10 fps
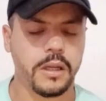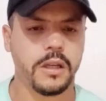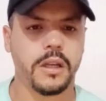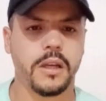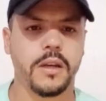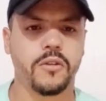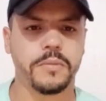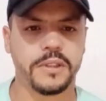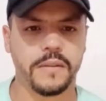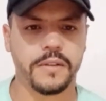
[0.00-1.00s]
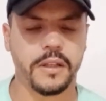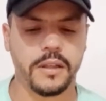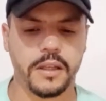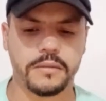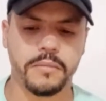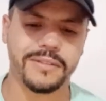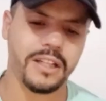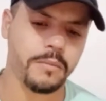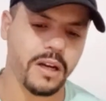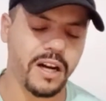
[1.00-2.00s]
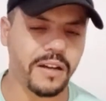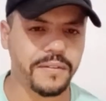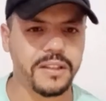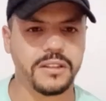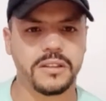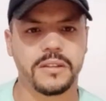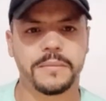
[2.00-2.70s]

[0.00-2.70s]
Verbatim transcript: لأنه بزاف ديال الناس مازال ما عارفينش